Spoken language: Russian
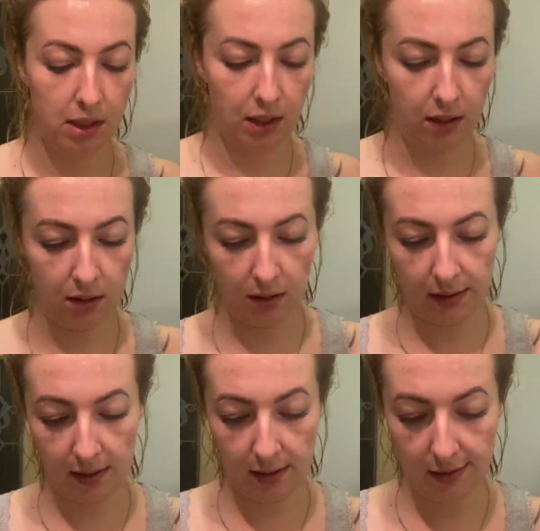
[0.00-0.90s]
и
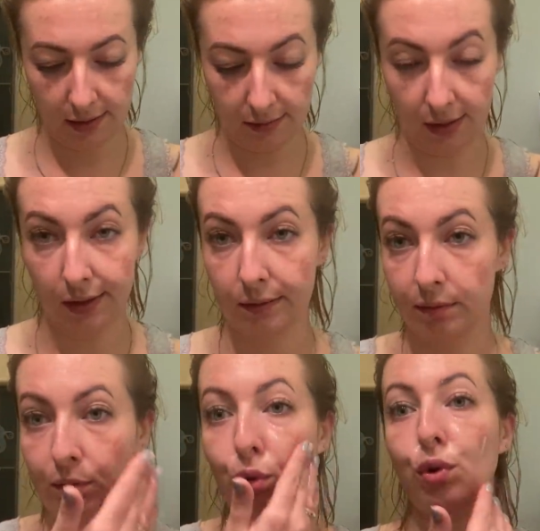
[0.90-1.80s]
для ленивых.
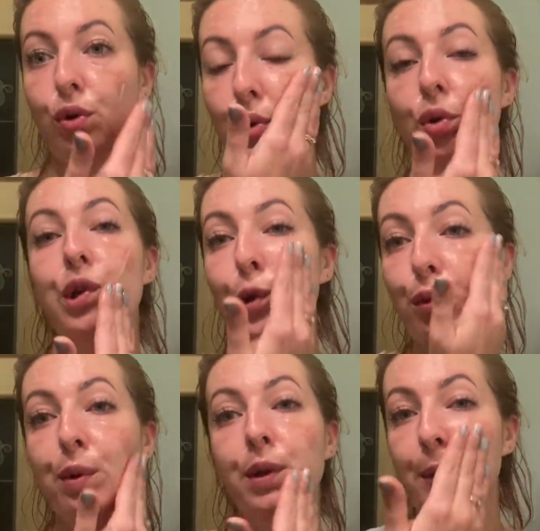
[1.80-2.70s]
Тот, кто не
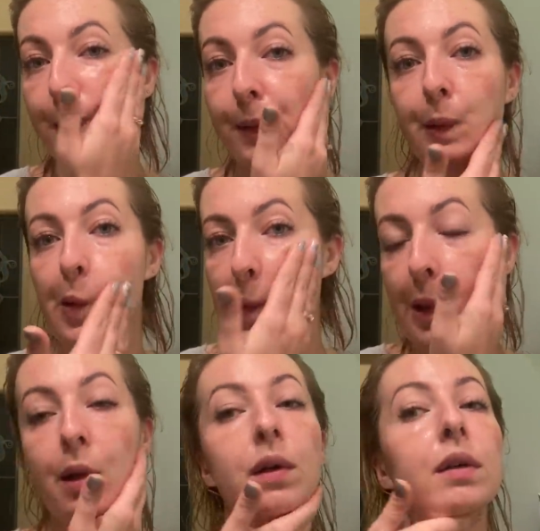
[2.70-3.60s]
любит
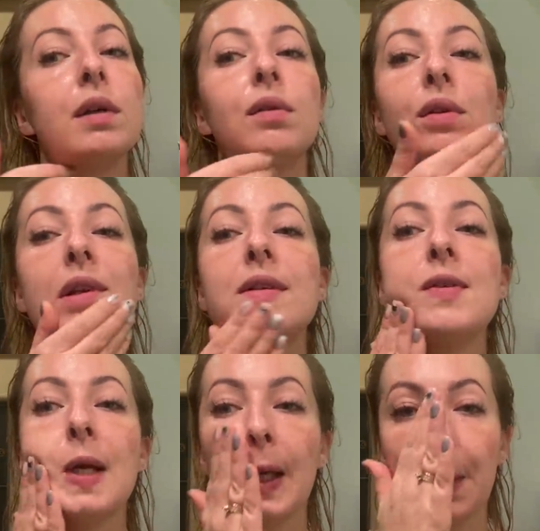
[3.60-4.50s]
вот эти всякие